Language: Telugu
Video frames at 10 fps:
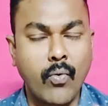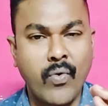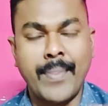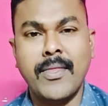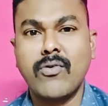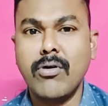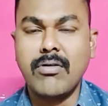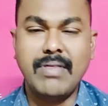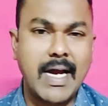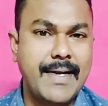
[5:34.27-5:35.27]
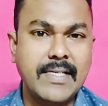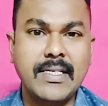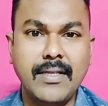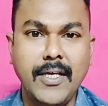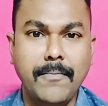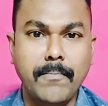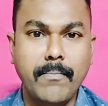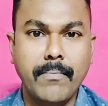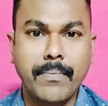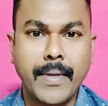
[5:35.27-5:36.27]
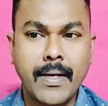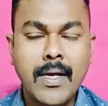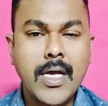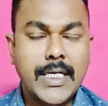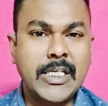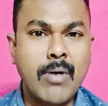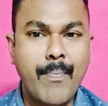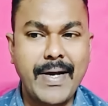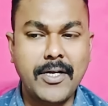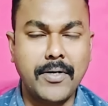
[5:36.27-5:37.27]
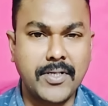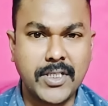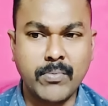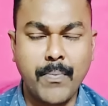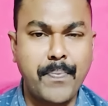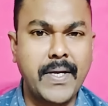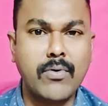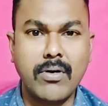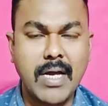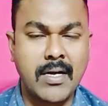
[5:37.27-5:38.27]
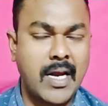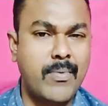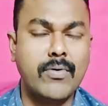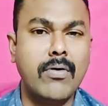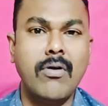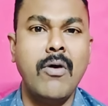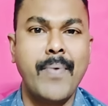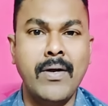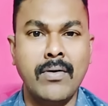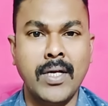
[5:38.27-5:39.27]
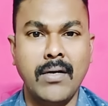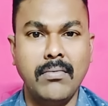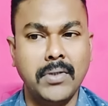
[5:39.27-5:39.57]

వంద కోట్లు దాటేసింది సినిమా బడ్జెట్ వచ్చేసి ముప్పై కోట్లు అర నలభై కోట్లు లోపే అంటున్నారు